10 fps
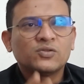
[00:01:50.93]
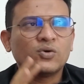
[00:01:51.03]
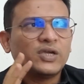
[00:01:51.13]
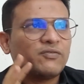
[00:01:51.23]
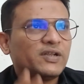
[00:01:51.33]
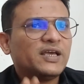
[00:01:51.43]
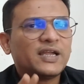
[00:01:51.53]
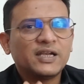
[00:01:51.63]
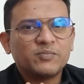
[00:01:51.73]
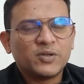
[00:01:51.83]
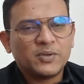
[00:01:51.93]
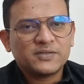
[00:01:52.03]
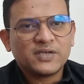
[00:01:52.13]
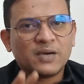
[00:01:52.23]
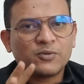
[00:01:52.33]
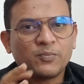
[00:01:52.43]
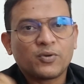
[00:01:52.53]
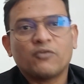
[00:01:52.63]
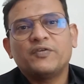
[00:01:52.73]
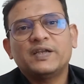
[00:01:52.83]
तो ये वन ईयर के डिप्लोमा से आपको
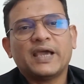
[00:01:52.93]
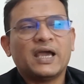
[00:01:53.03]
प्रॉफिट